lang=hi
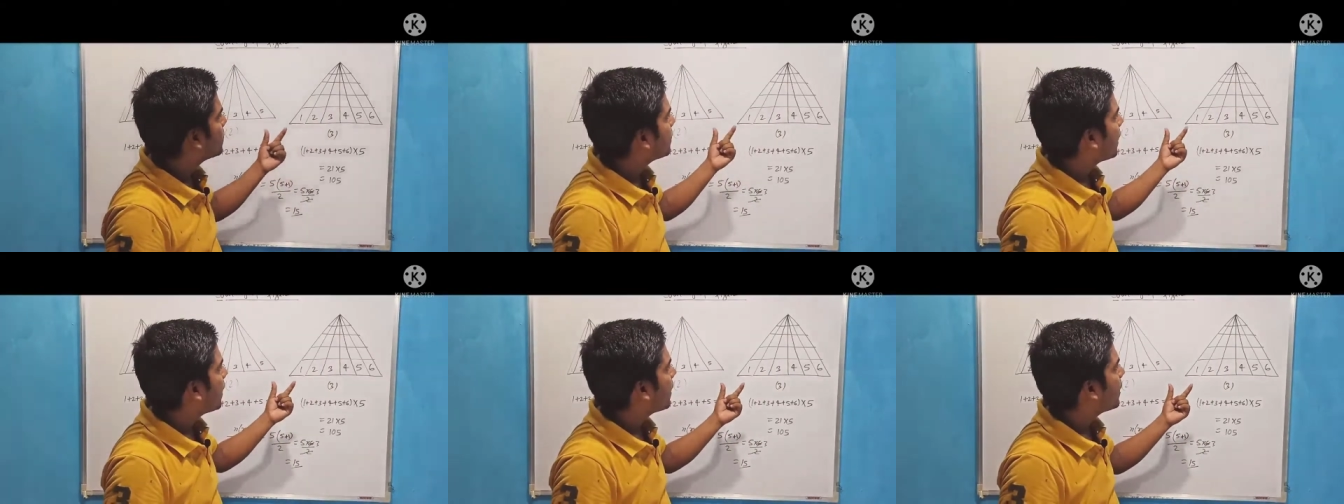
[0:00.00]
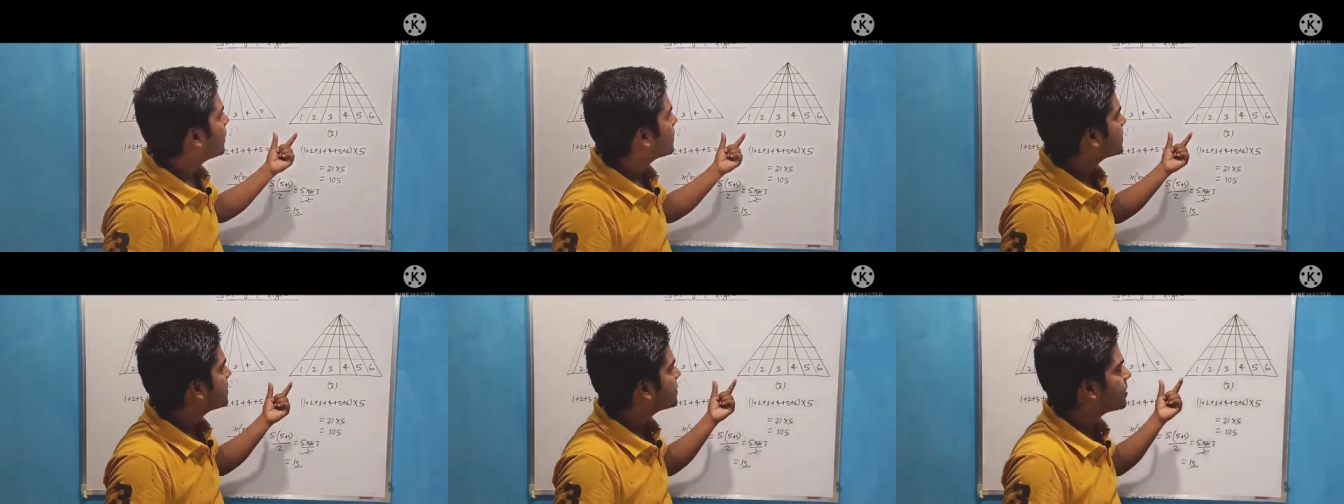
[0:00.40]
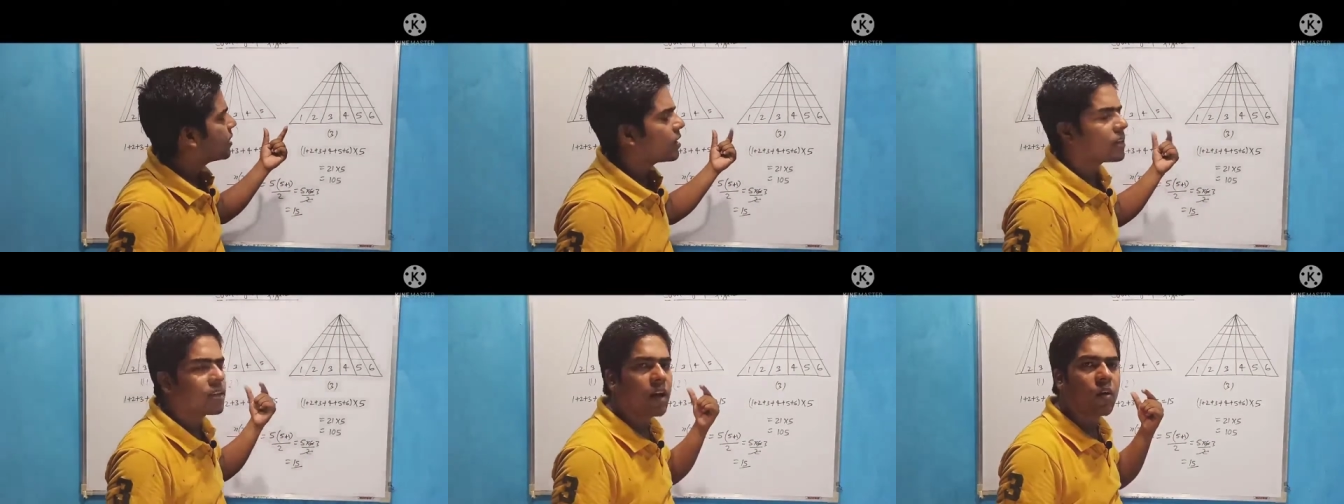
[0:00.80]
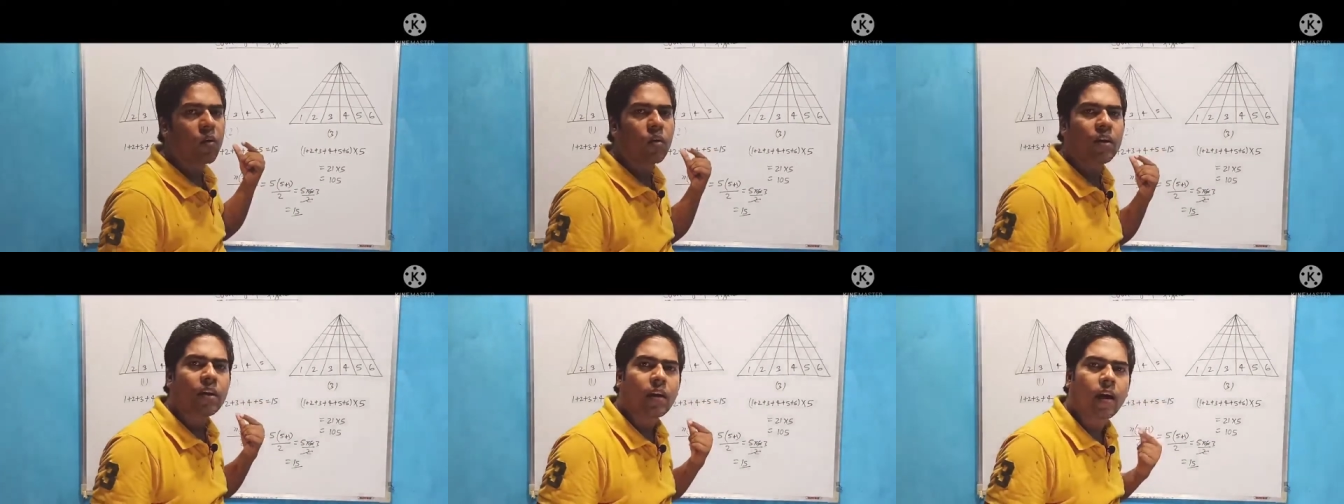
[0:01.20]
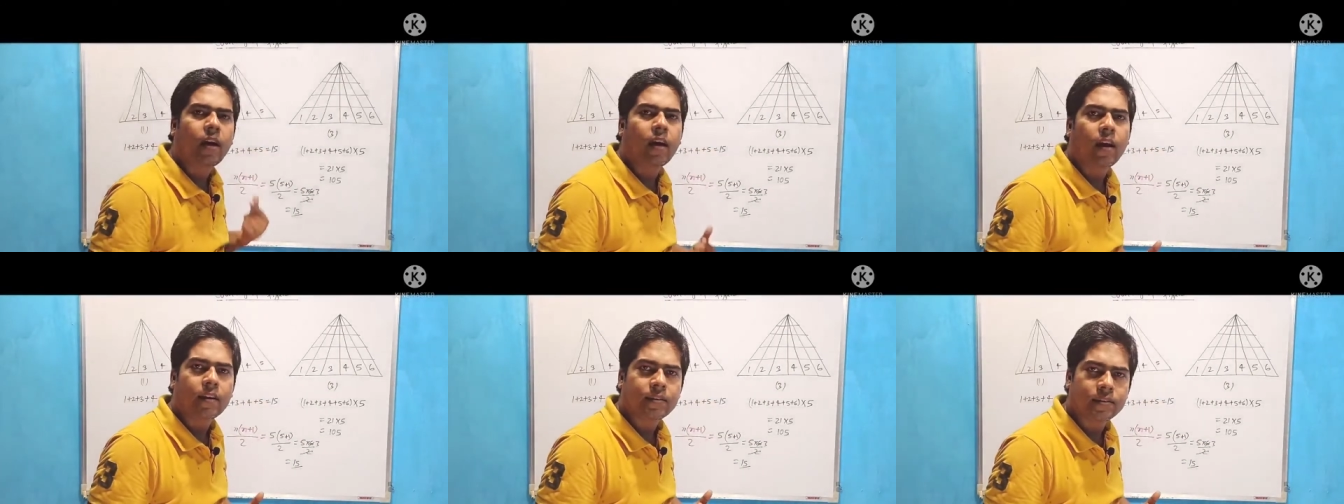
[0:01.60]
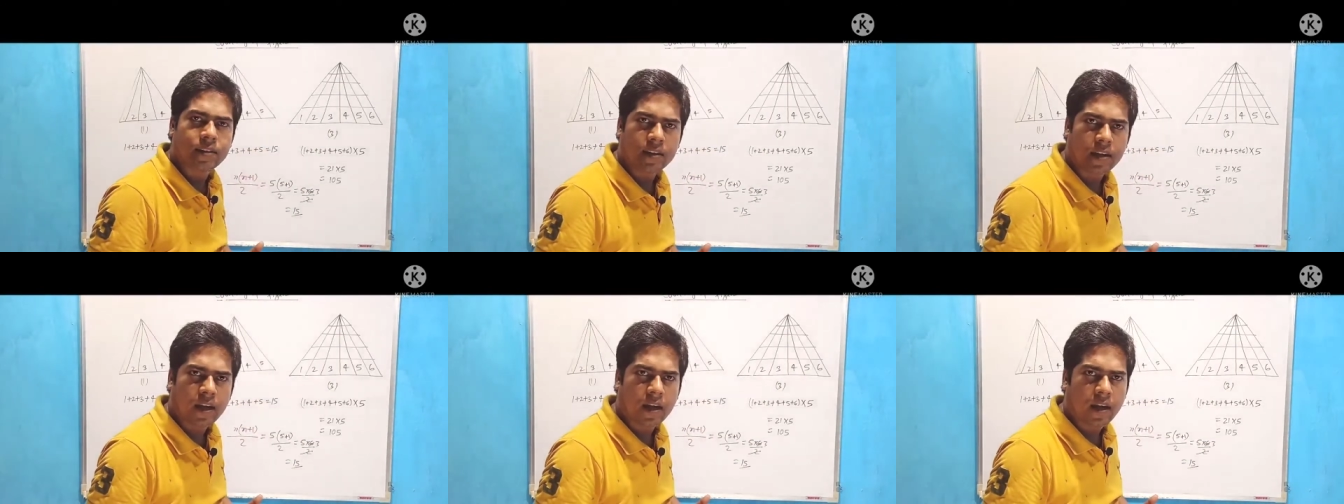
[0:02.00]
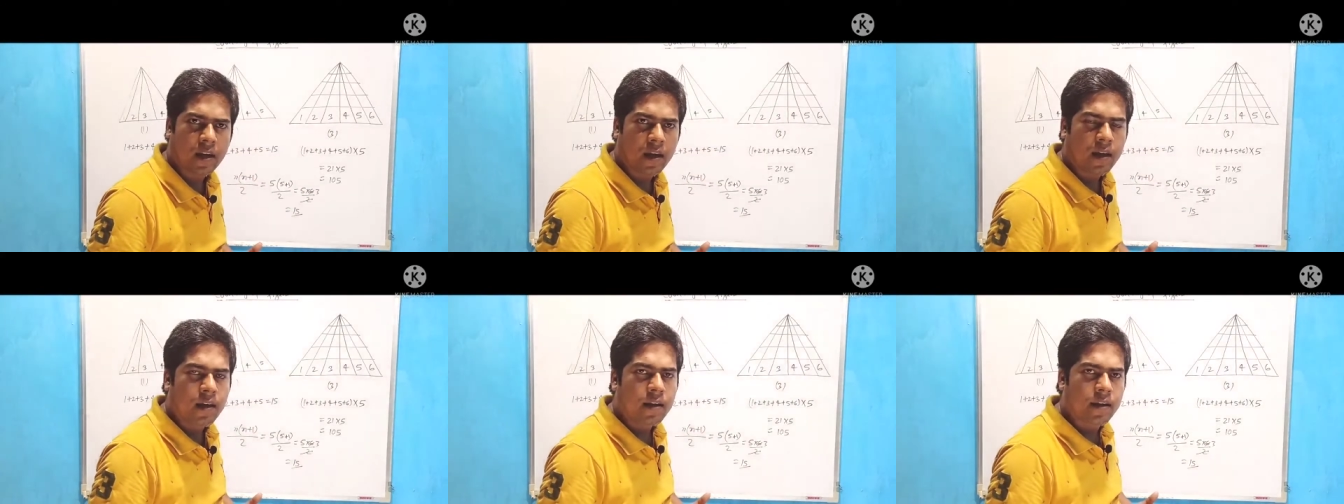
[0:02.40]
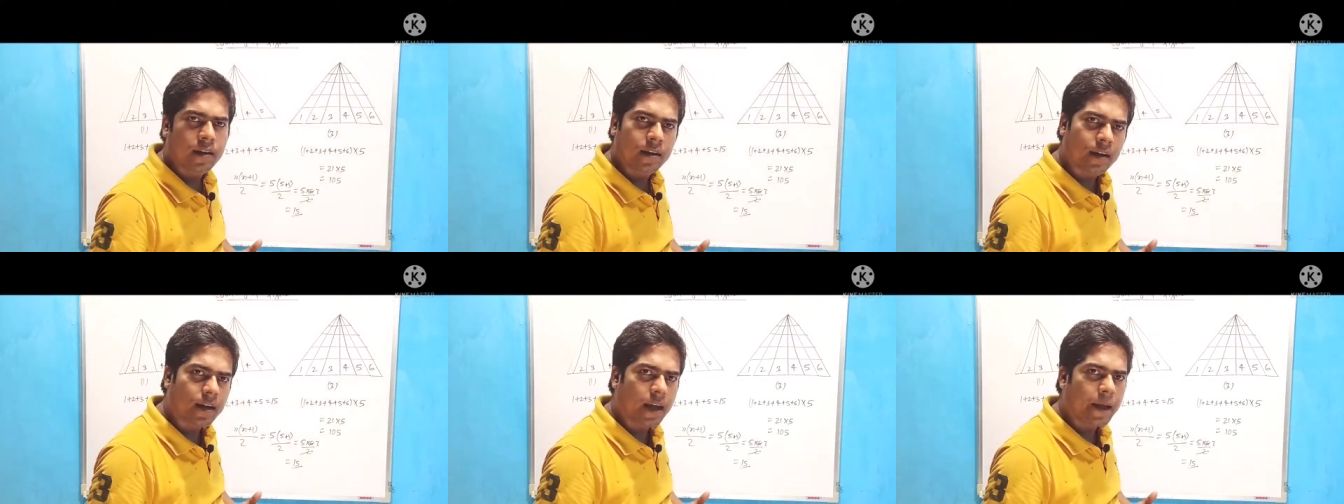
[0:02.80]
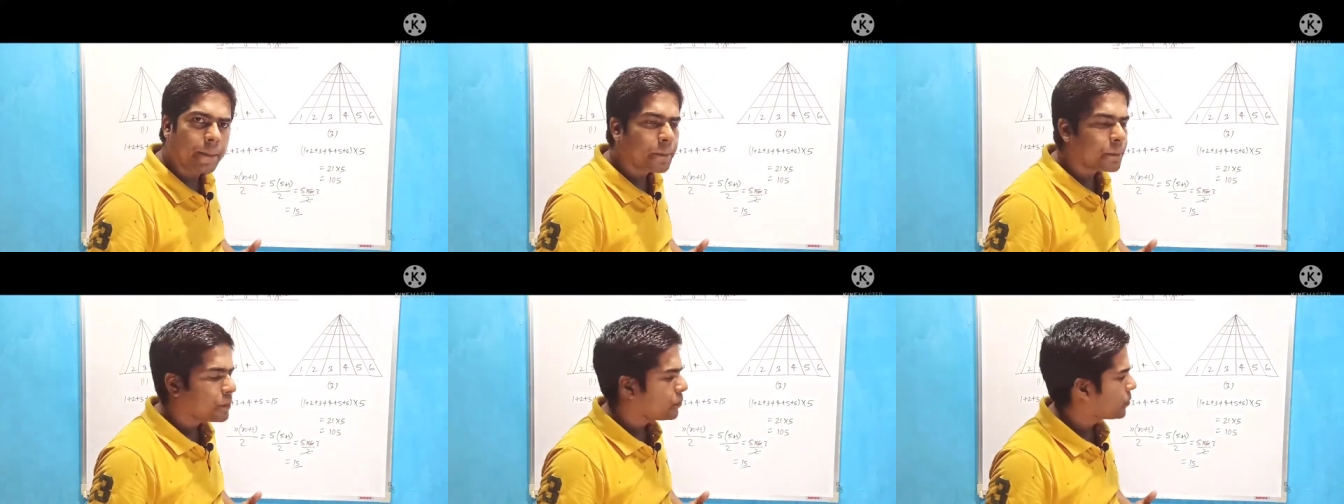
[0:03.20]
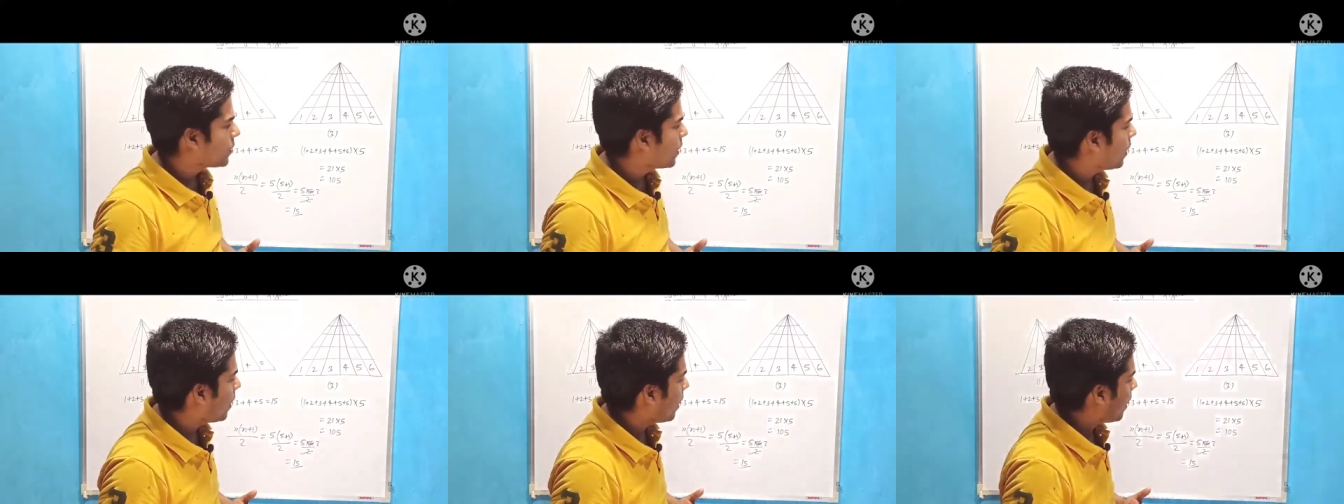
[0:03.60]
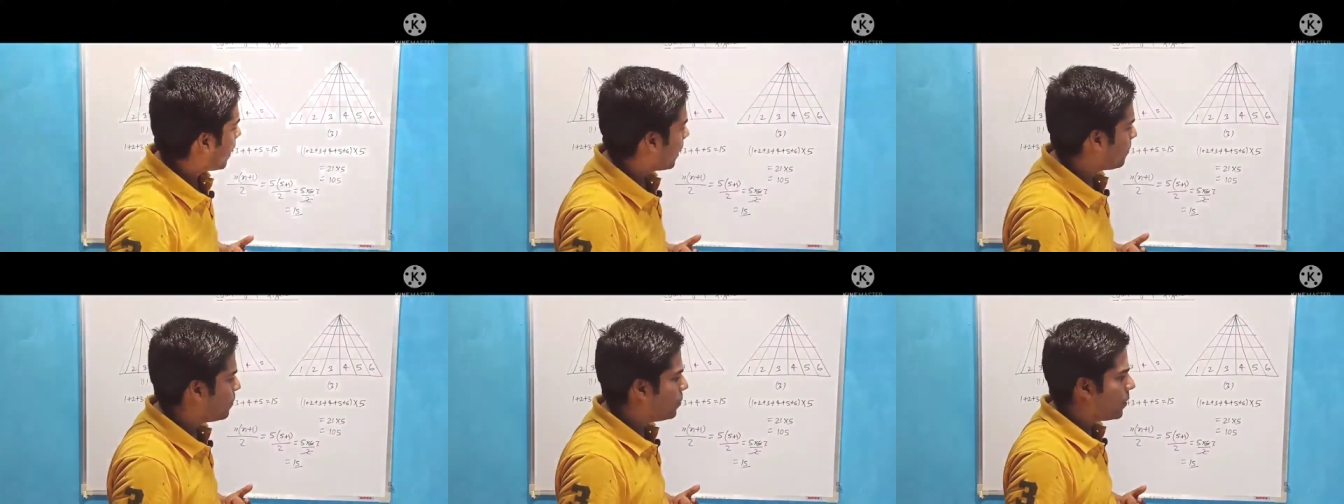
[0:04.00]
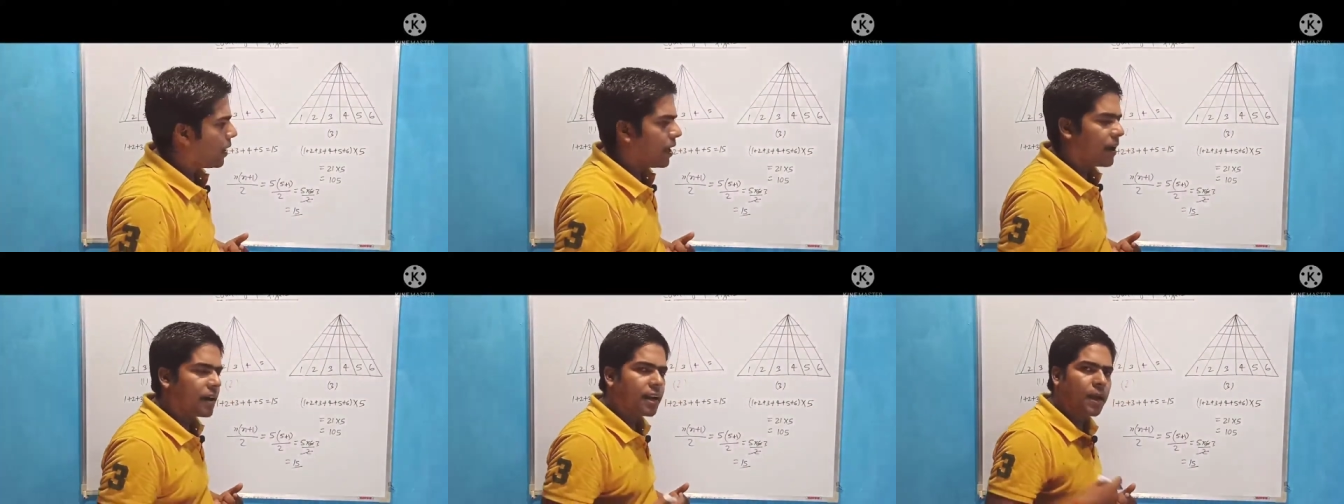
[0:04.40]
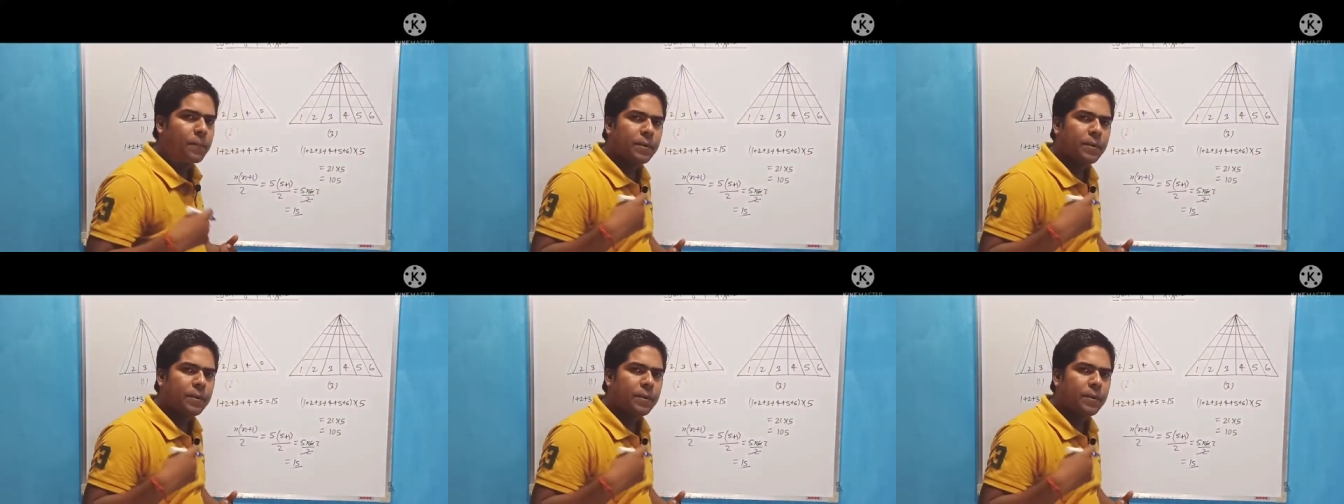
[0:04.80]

ट्रेंगल्स की संख्या को निकालना सीखें ठीक है अब अगले